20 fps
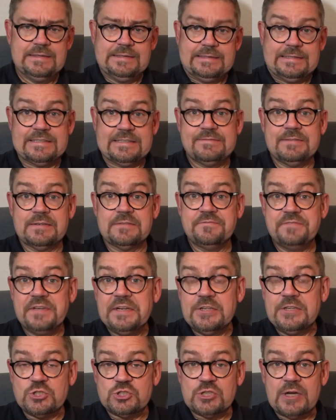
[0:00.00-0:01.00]
dass man
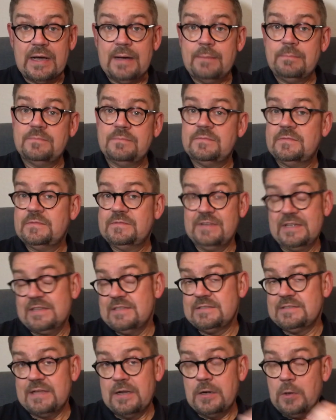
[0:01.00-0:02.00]
Finish haben, wenn
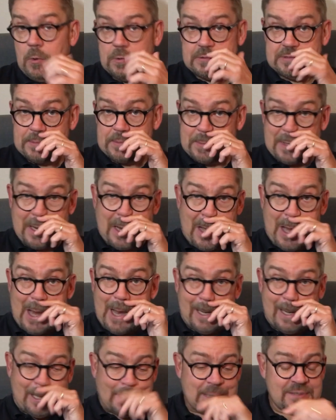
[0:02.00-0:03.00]
es denn auch zum Teil
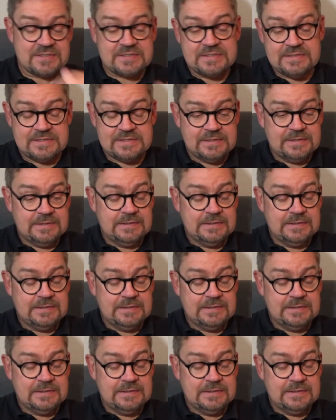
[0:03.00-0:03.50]
ältere sind,